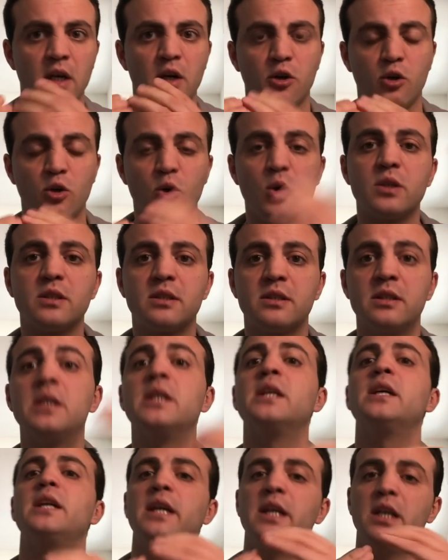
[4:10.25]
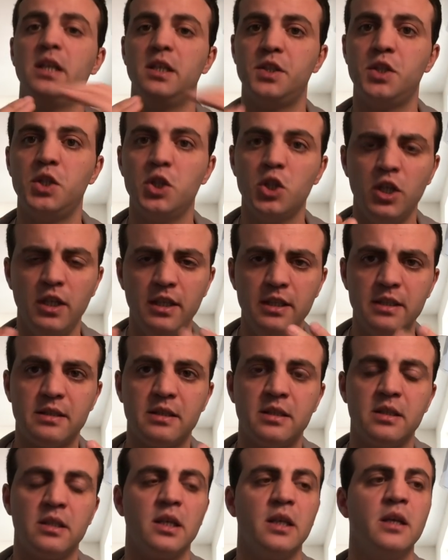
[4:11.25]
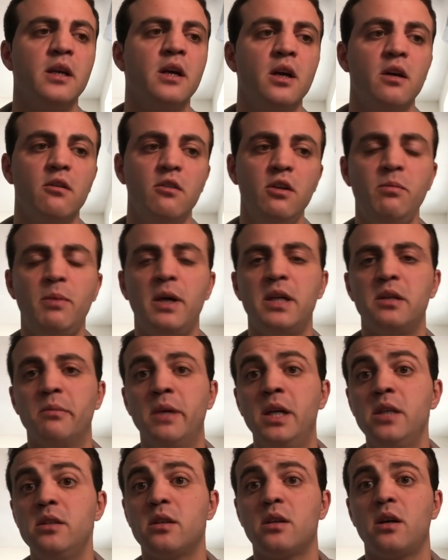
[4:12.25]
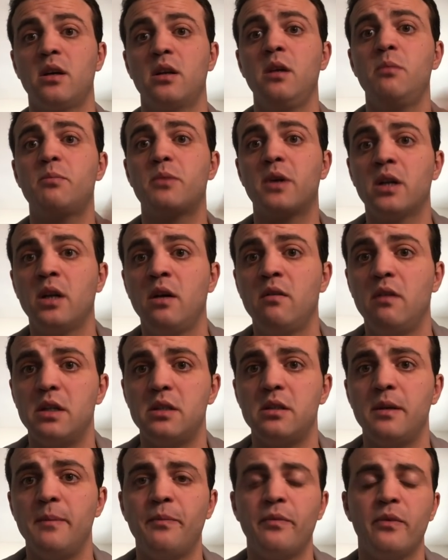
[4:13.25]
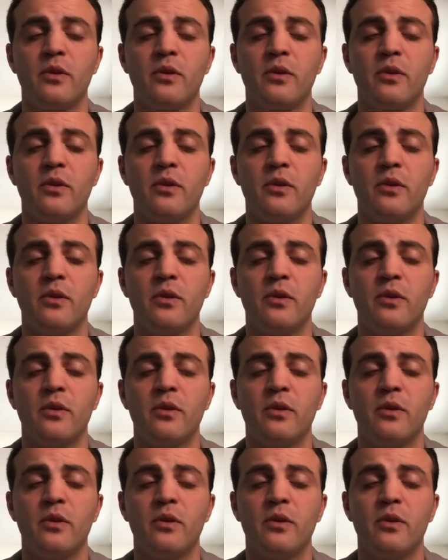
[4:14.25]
рост цены или снижение цены, вы понимаете, когда продавать.